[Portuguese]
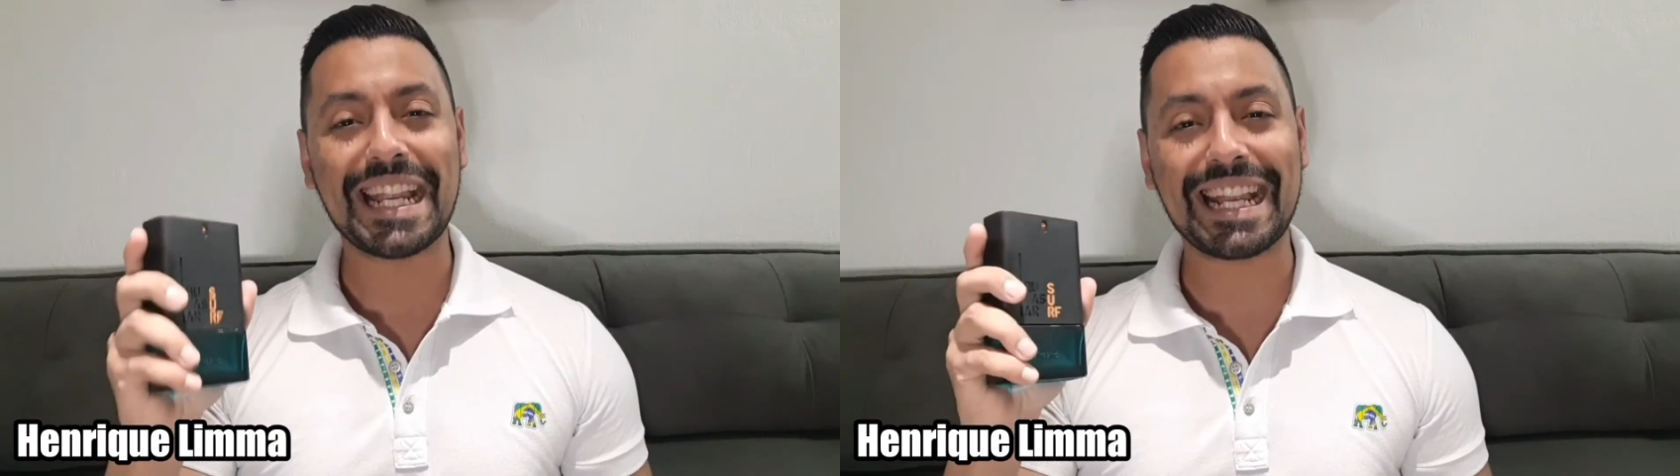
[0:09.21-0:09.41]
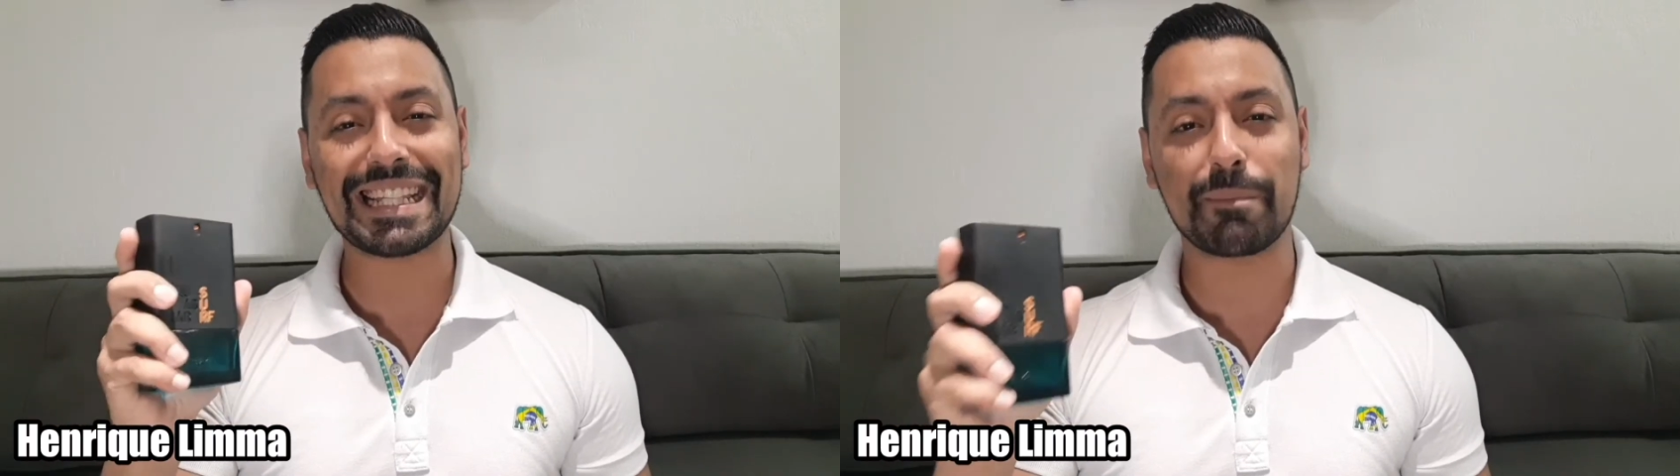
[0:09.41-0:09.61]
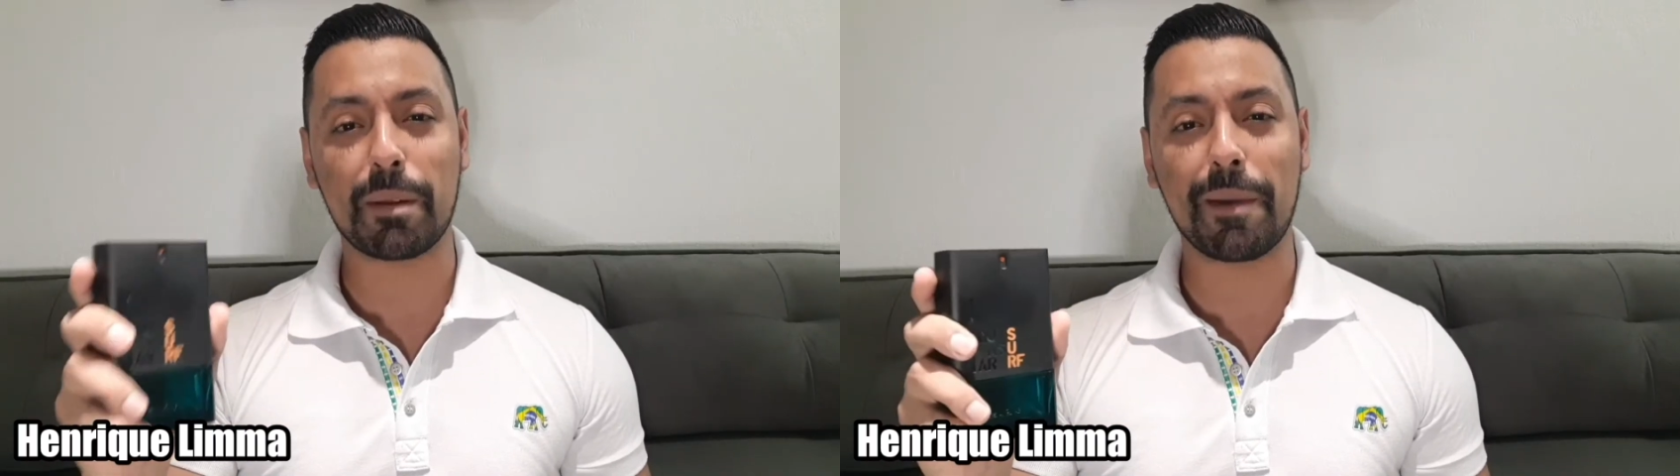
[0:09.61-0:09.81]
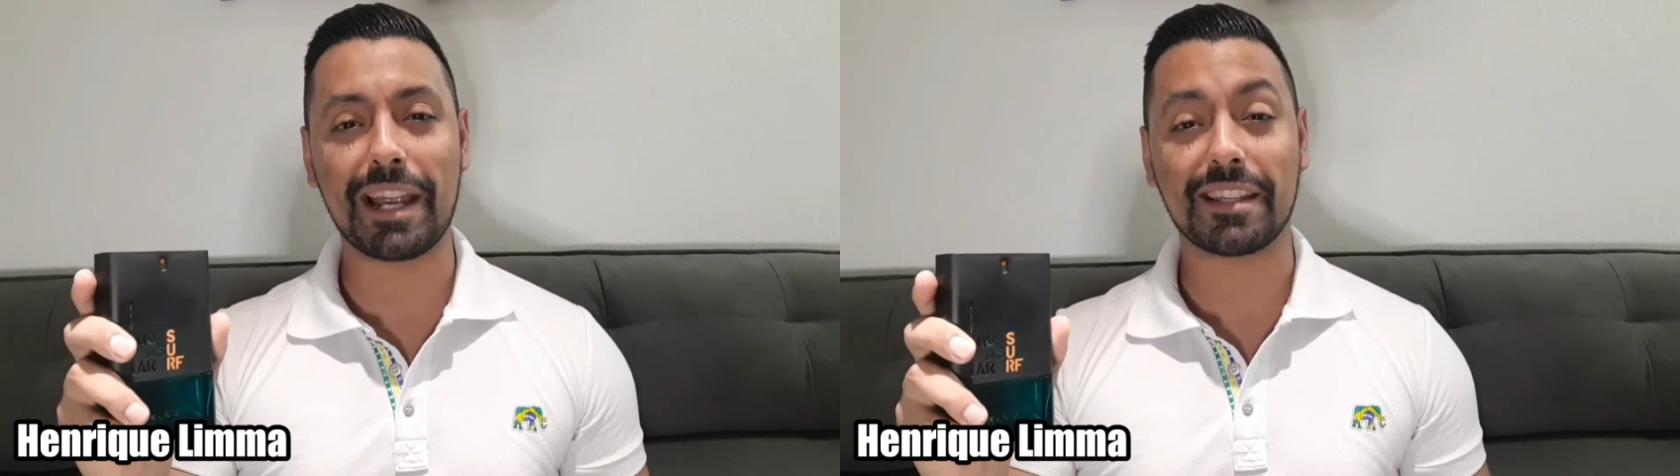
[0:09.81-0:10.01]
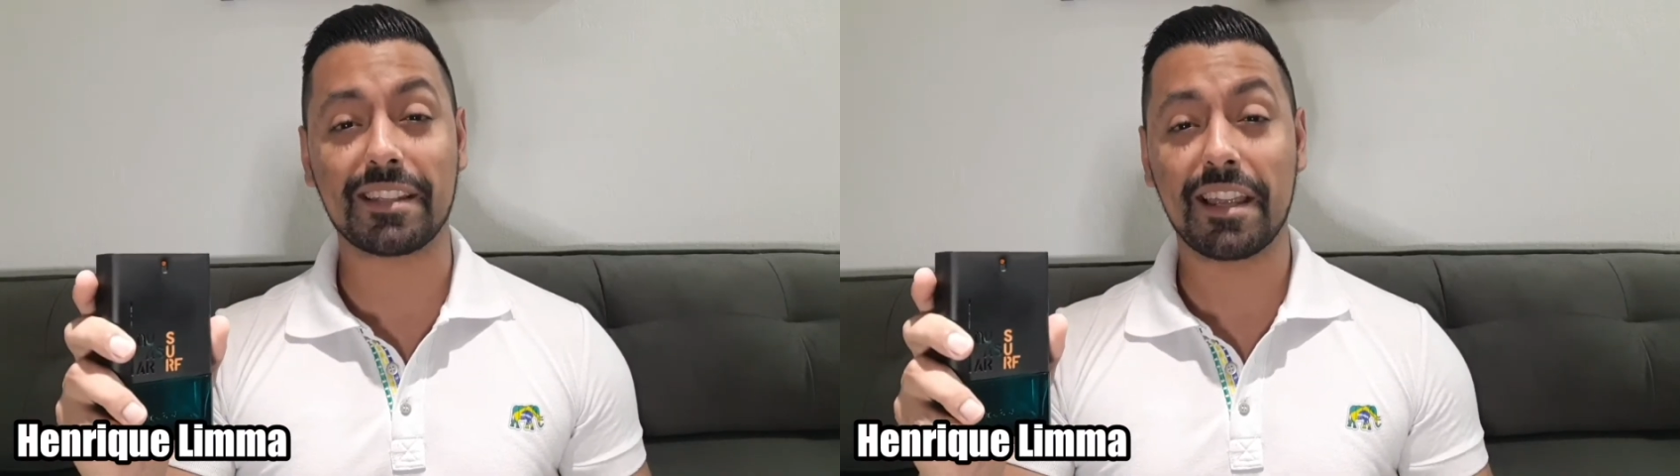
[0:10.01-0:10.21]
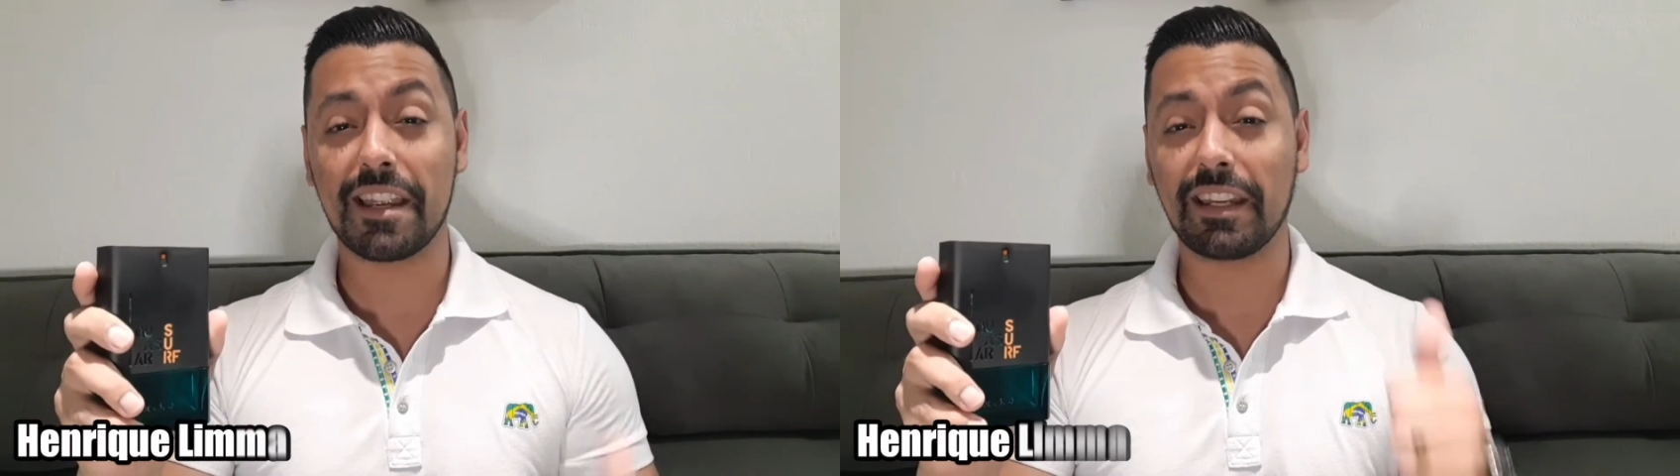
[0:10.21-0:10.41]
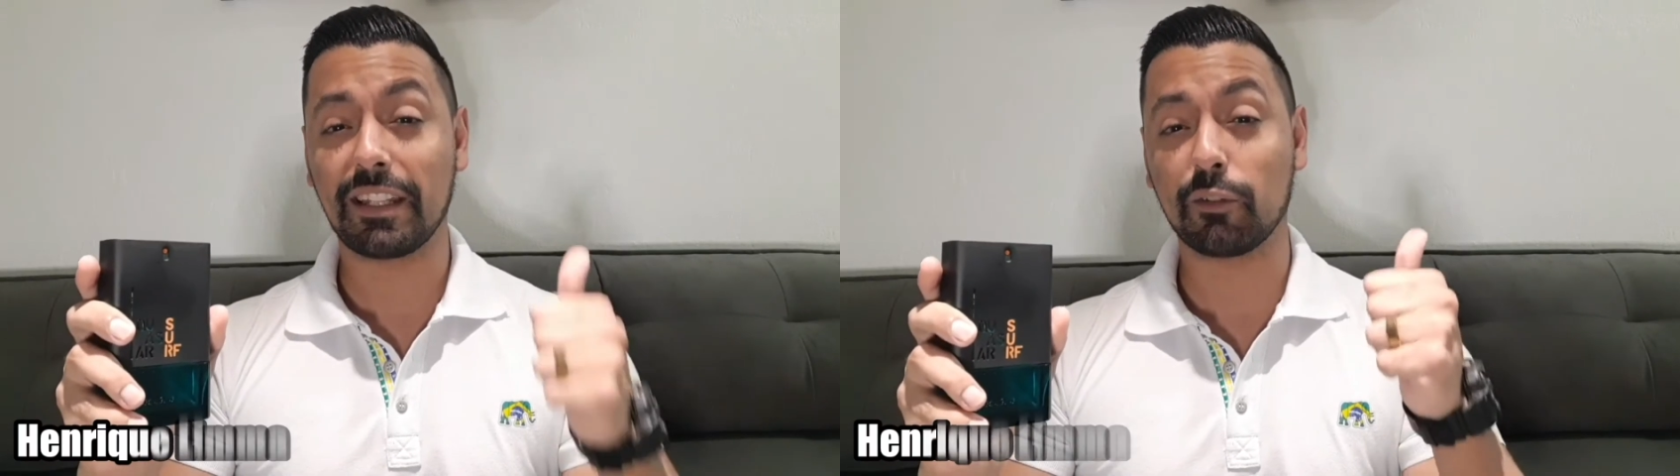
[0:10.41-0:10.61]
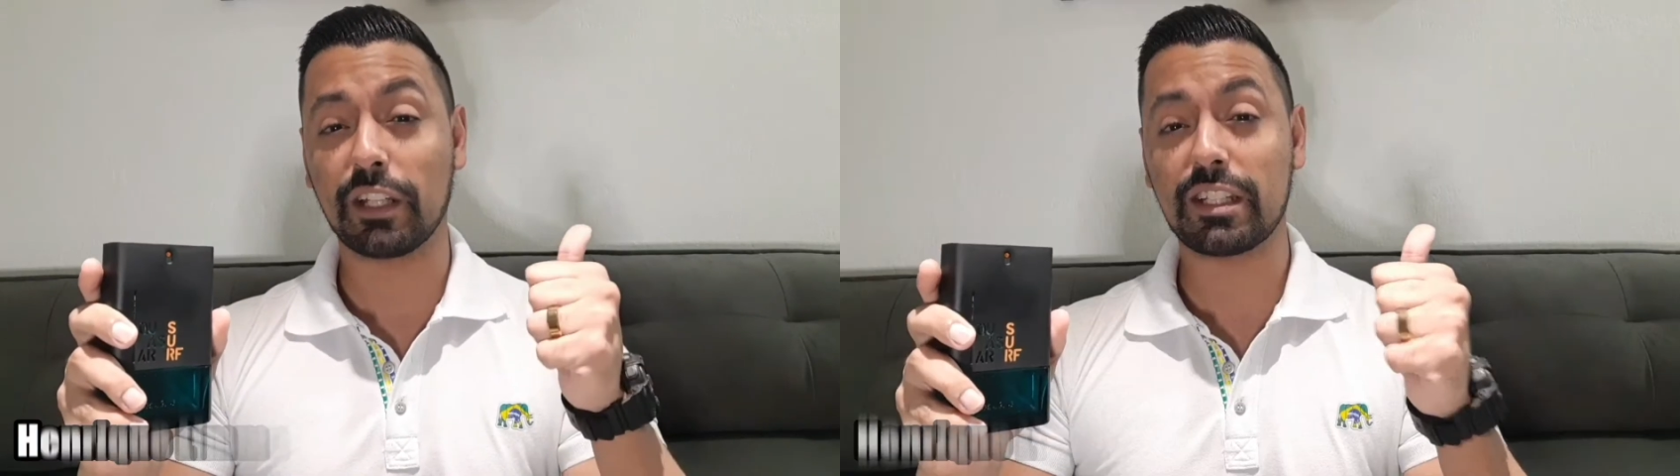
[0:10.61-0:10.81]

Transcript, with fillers: Quer saber mais? Então